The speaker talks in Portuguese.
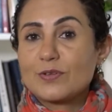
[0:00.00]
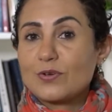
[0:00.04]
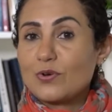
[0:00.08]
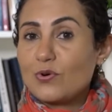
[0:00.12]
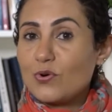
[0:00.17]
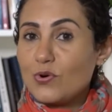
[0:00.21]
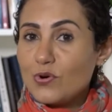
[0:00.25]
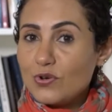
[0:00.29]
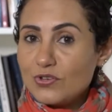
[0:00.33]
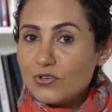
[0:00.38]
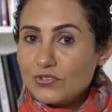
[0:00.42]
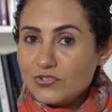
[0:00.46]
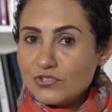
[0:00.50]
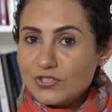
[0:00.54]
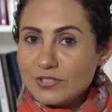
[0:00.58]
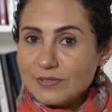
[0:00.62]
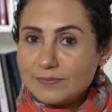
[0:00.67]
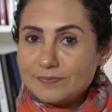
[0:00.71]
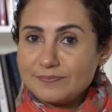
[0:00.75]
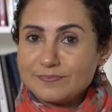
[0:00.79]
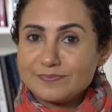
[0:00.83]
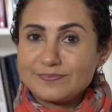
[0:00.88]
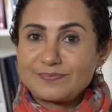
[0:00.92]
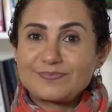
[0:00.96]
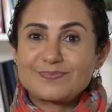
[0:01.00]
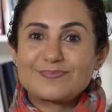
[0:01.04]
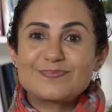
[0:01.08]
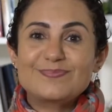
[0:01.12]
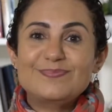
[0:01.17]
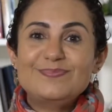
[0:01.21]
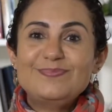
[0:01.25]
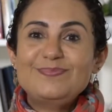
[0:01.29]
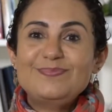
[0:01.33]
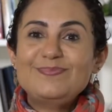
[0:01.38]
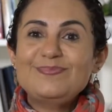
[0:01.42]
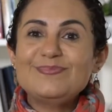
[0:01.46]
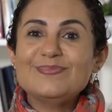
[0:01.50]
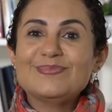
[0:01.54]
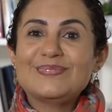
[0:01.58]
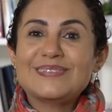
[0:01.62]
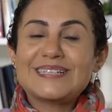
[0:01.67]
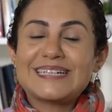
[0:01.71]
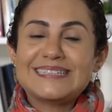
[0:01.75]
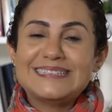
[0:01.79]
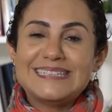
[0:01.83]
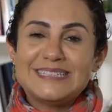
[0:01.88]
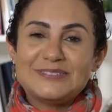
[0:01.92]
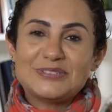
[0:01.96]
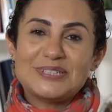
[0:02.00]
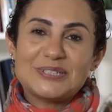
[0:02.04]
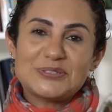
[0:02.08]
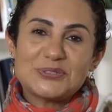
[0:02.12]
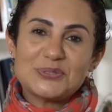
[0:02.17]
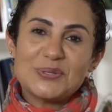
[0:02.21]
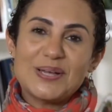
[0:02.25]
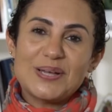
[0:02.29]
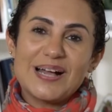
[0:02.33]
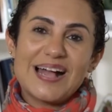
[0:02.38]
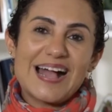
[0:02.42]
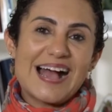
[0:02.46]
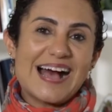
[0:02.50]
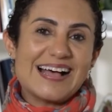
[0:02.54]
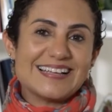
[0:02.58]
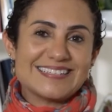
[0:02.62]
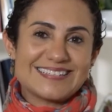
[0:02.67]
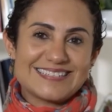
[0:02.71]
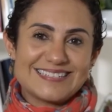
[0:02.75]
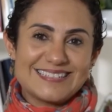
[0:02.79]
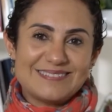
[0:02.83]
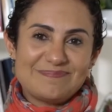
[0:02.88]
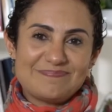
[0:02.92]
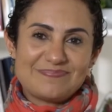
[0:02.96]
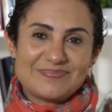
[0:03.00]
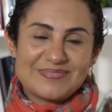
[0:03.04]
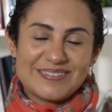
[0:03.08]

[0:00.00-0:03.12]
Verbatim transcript: Hoje, está dentro da sua casa.